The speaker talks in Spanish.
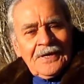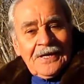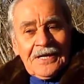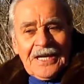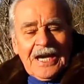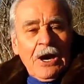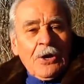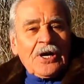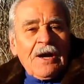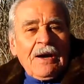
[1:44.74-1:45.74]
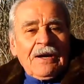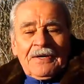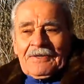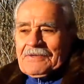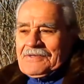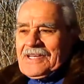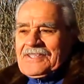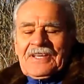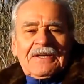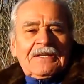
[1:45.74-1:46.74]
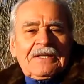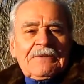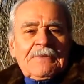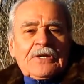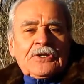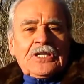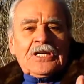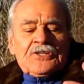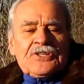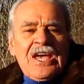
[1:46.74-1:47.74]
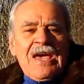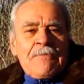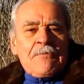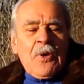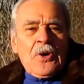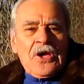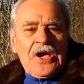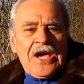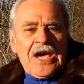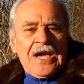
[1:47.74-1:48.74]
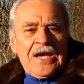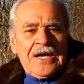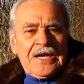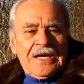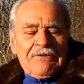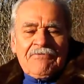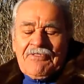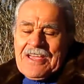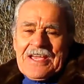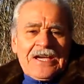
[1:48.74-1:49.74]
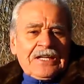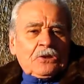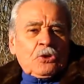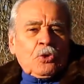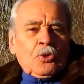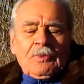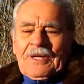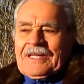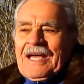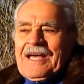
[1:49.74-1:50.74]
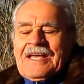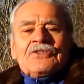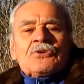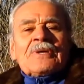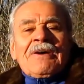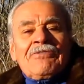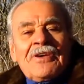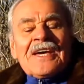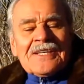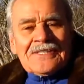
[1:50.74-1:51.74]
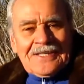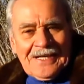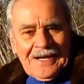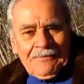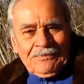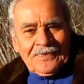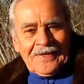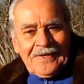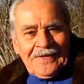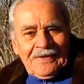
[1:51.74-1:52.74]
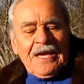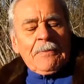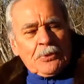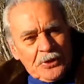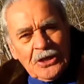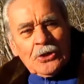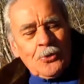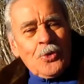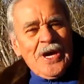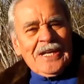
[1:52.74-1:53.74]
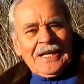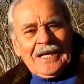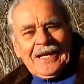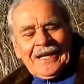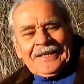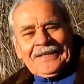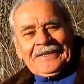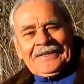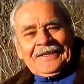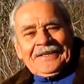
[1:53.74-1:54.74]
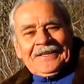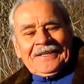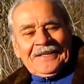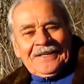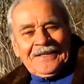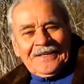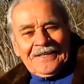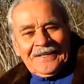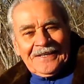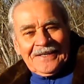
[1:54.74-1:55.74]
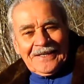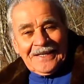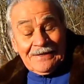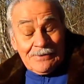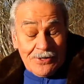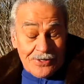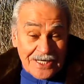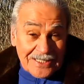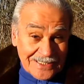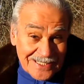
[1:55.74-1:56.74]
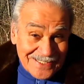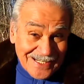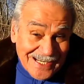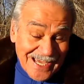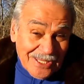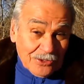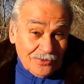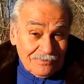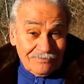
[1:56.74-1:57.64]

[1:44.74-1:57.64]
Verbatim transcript: y que ahora eh, ya se liberó del cepo y que, en fin, que todo está hecho una fiesta que por qué no viene a la Argentina. Y vos que estás al lado,